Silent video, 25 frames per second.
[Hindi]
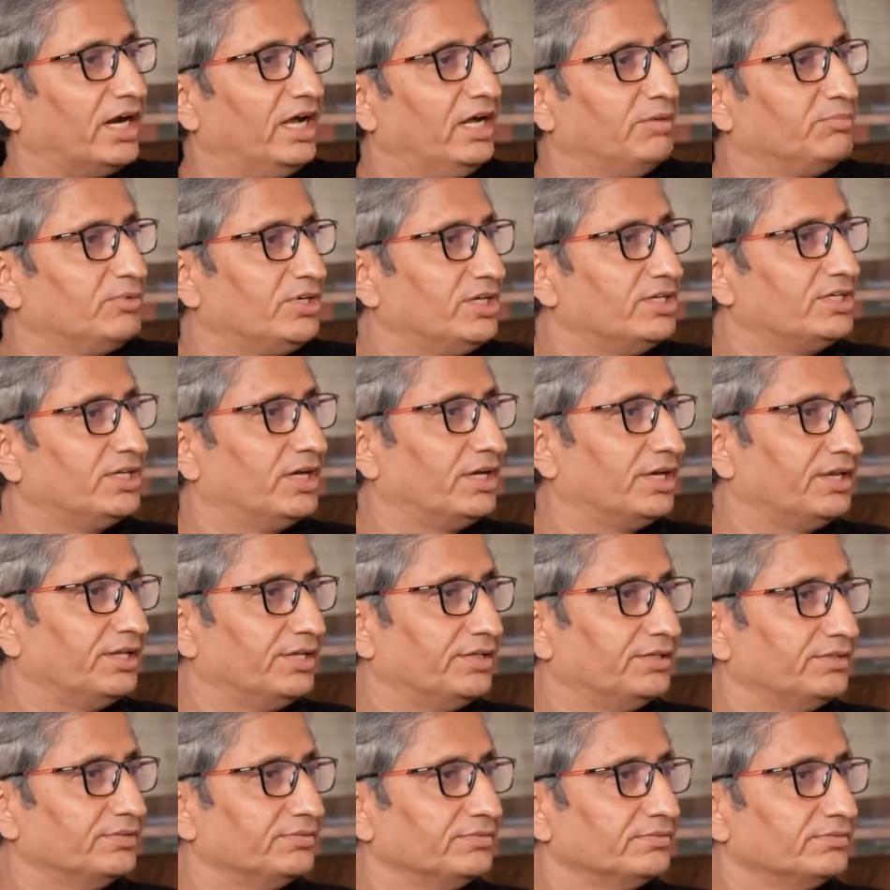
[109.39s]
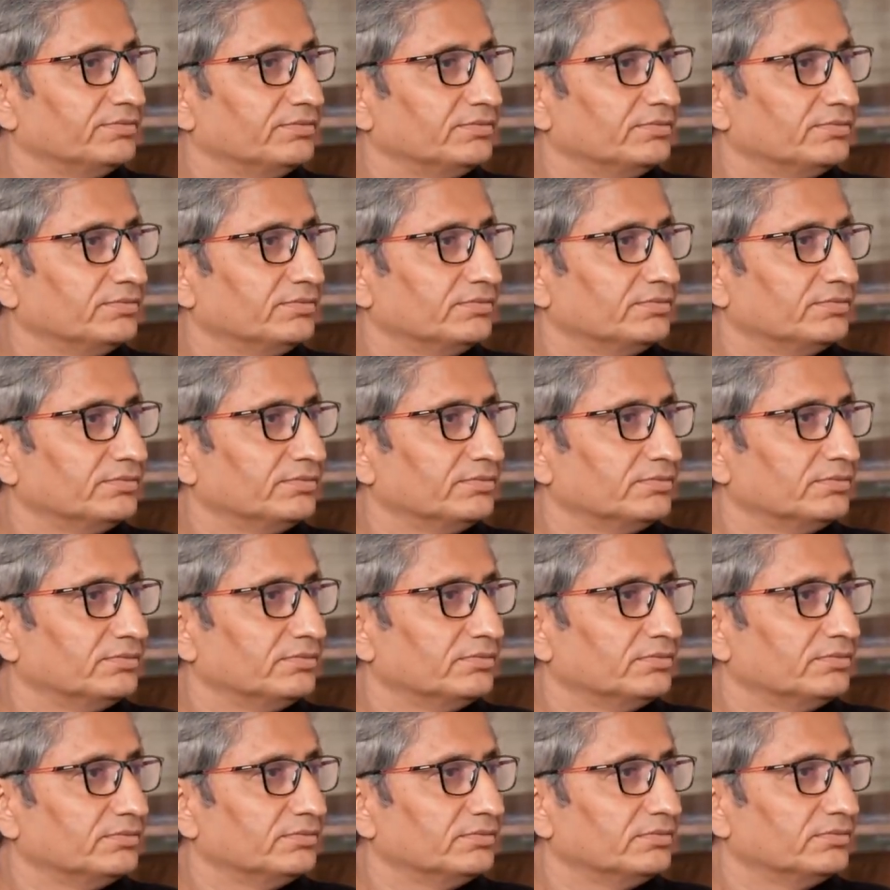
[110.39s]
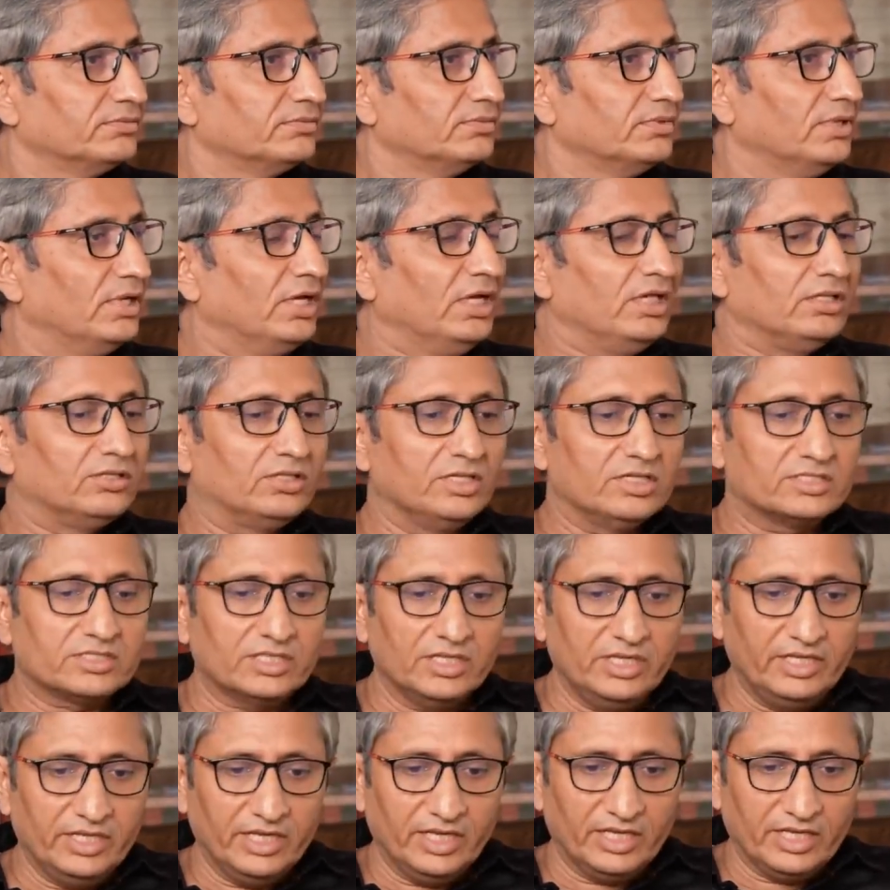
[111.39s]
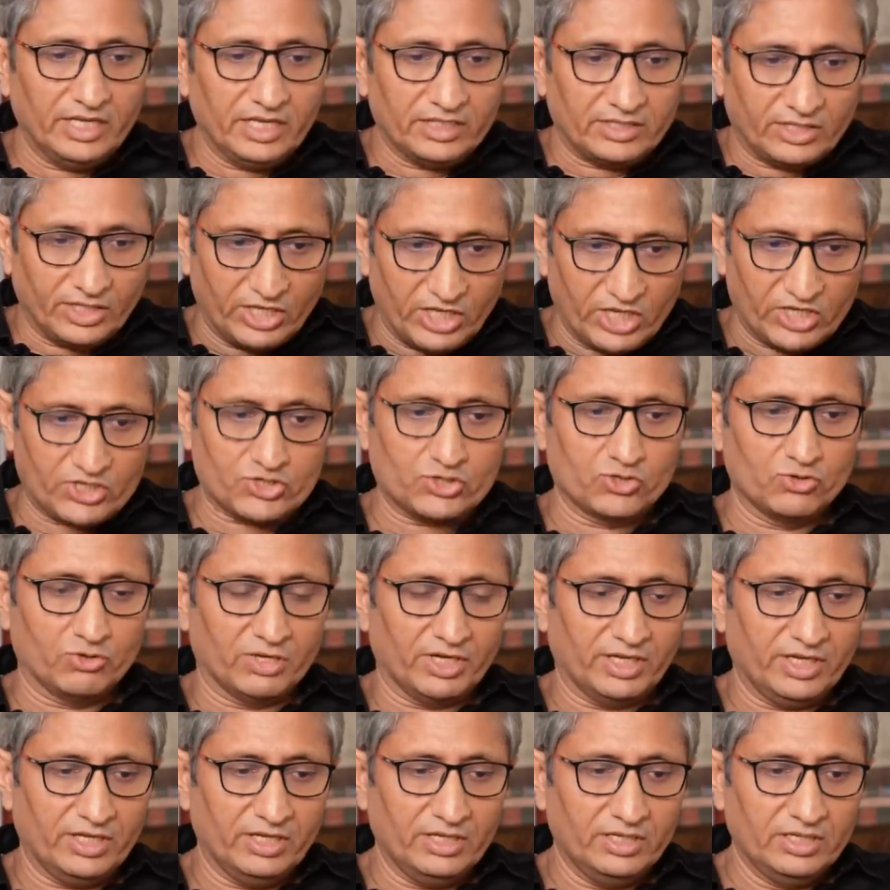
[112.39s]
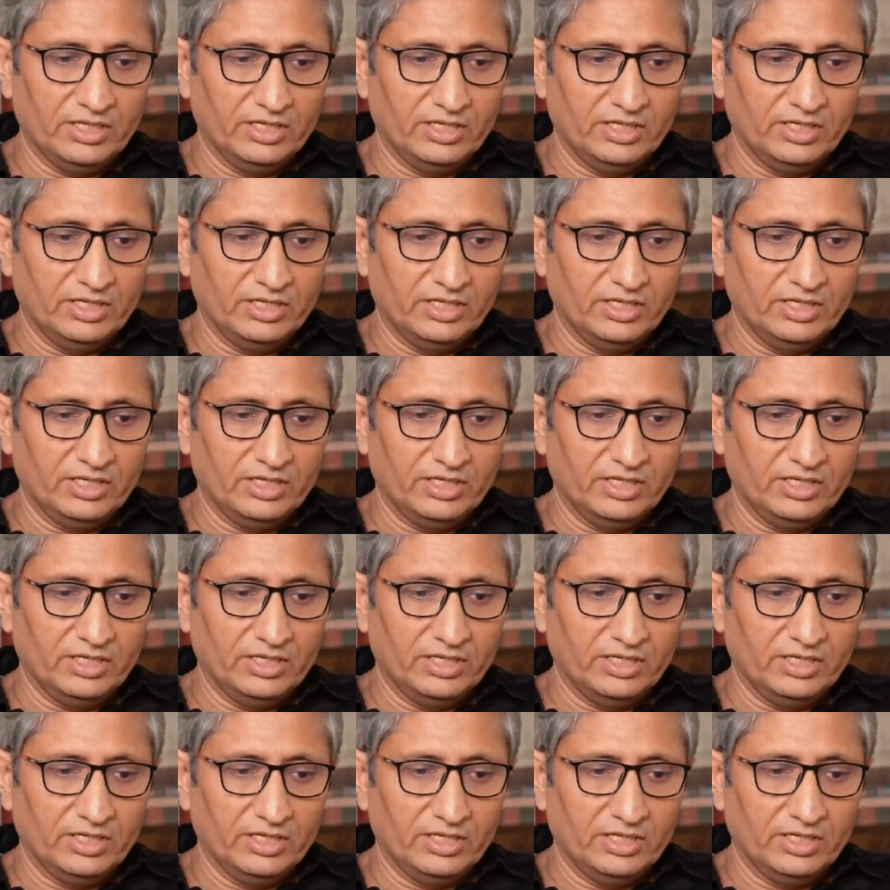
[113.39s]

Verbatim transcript: कायम की जा रही है तो इसलिए ये देश जो है